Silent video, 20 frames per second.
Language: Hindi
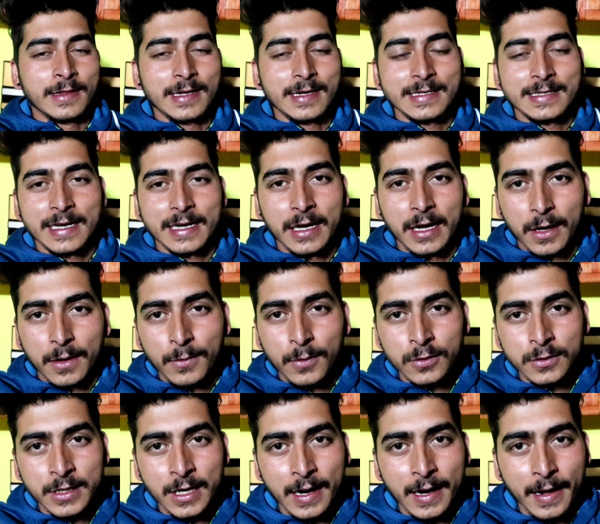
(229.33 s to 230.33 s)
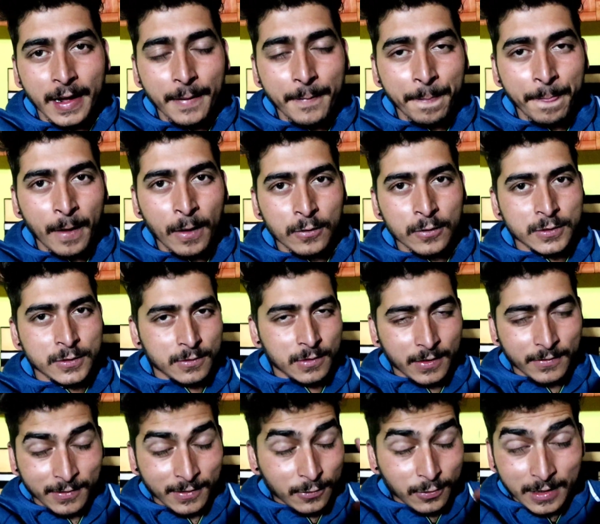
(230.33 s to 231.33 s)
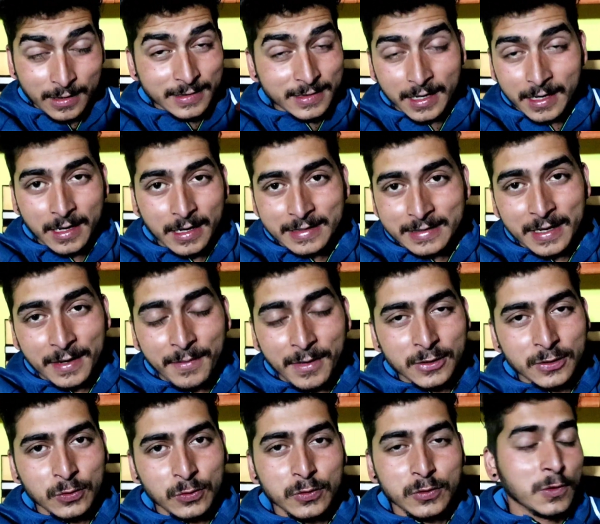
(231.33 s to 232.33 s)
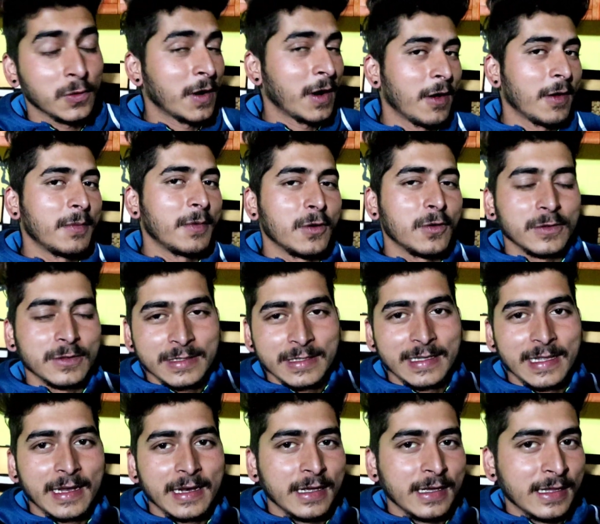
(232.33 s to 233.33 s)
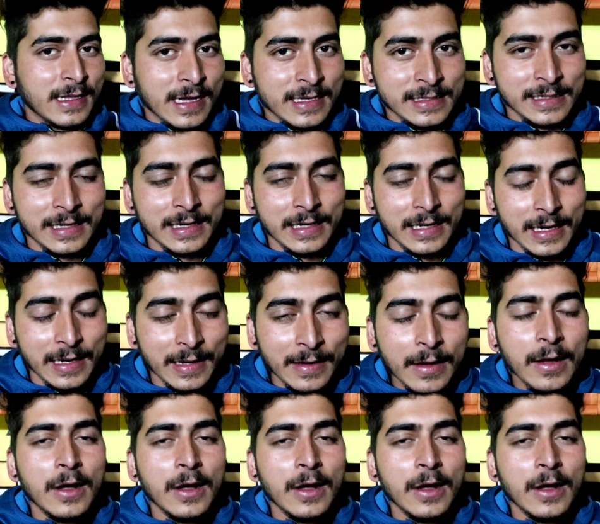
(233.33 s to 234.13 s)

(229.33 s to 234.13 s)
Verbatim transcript: अंदर से गर्म हो जा रही है उसके बाद फिर थोड़ा चक्कर सा महसूस हो रहा है और मेरे को सीधा नींद आ जा रही है